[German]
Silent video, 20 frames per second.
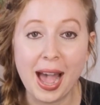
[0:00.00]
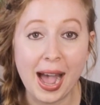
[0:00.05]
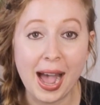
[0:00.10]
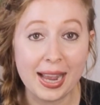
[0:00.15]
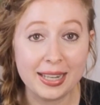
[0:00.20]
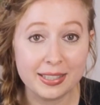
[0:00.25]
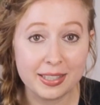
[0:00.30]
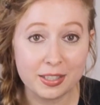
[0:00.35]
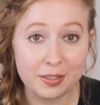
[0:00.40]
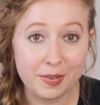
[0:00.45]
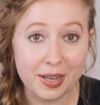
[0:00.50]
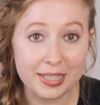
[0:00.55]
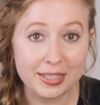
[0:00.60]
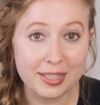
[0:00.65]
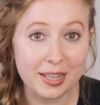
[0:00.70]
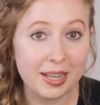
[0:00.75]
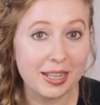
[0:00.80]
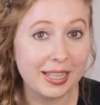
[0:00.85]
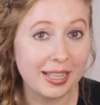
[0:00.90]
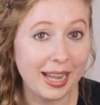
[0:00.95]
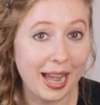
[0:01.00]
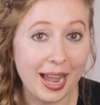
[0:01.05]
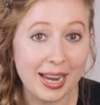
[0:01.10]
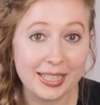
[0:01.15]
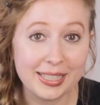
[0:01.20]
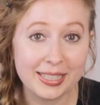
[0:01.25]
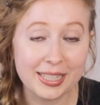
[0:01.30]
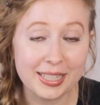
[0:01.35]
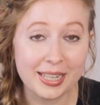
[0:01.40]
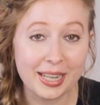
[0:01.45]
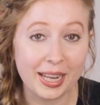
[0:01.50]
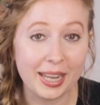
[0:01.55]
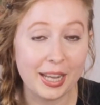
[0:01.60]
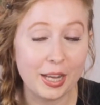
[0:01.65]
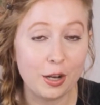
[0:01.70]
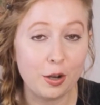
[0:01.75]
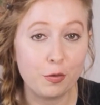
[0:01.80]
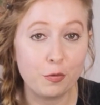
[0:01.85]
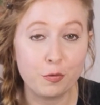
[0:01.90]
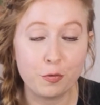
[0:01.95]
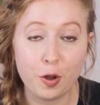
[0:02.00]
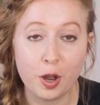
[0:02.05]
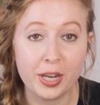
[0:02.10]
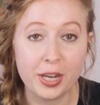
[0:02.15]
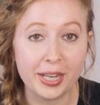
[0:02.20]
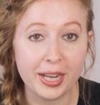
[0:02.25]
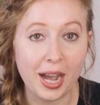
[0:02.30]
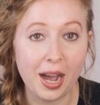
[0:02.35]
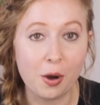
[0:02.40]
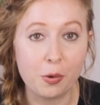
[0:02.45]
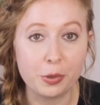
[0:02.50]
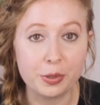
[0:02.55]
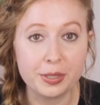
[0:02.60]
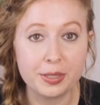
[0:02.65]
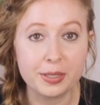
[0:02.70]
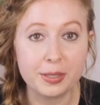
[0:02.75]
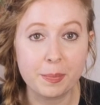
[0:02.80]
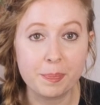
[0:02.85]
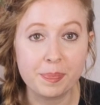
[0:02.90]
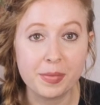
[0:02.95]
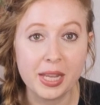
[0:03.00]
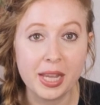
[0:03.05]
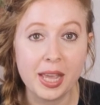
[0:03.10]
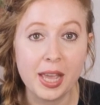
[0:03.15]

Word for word: Heißes Wasser reicht in der Regel völlig aus.